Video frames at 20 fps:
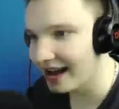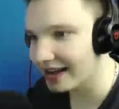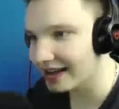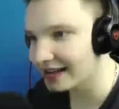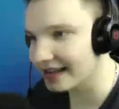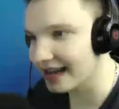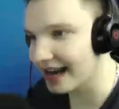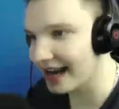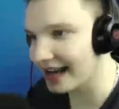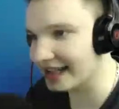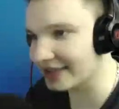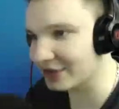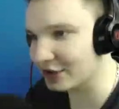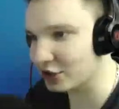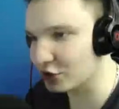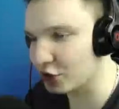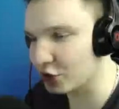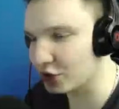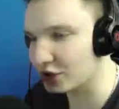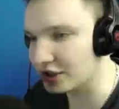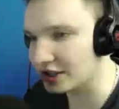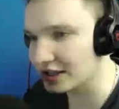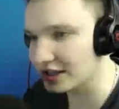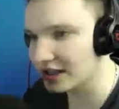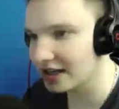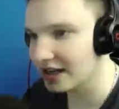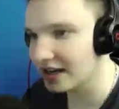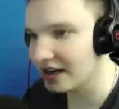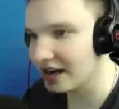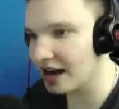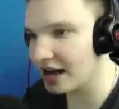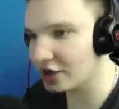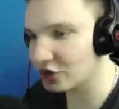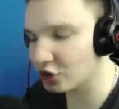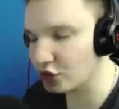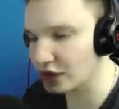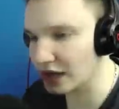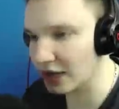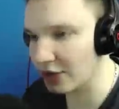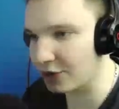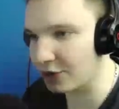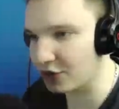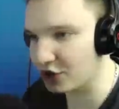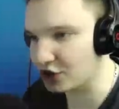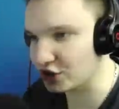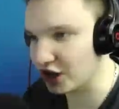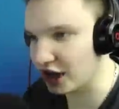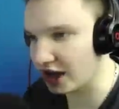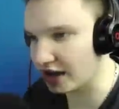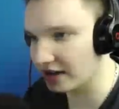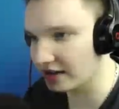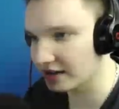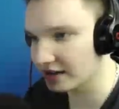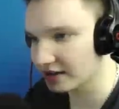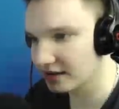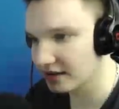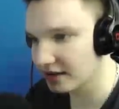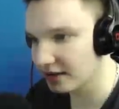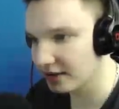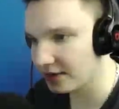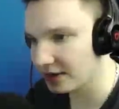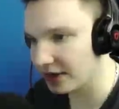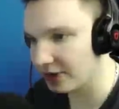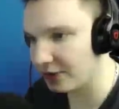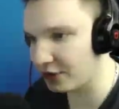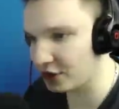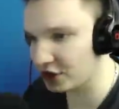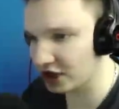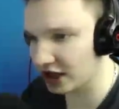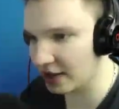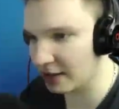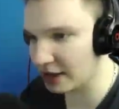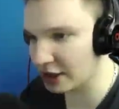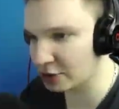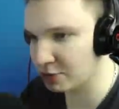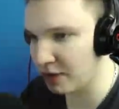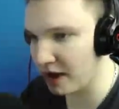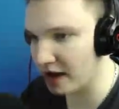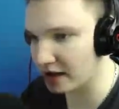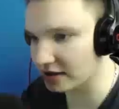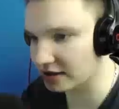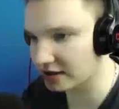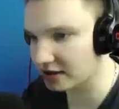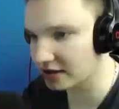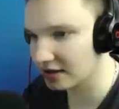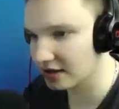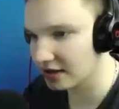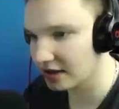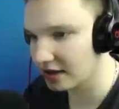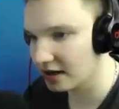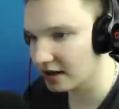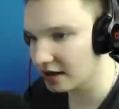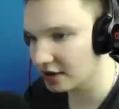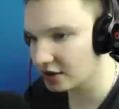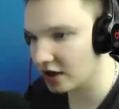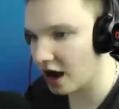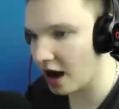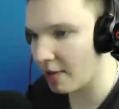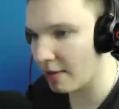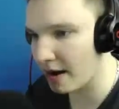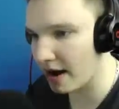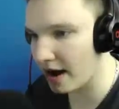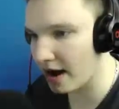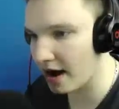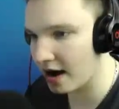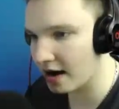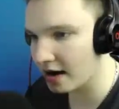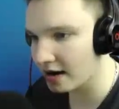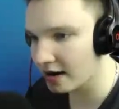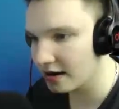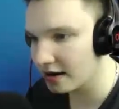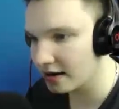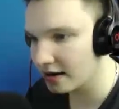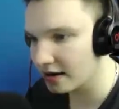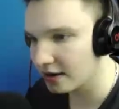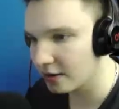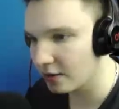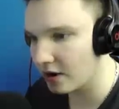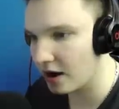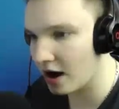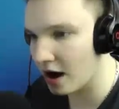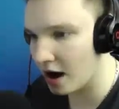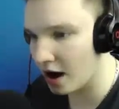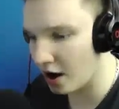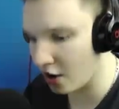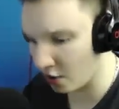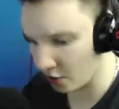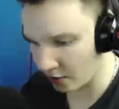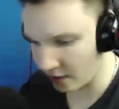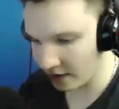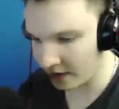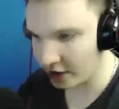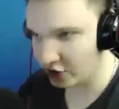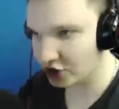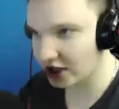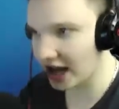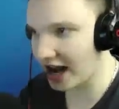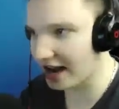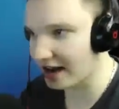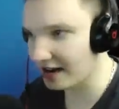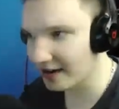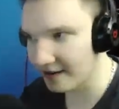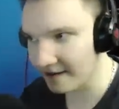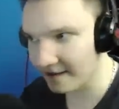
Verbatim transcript: ja, es wird gut. Lass uns ein Fisch sein. Dein Fisch sein macht Spaß. Ich komme. Wow. Schnell.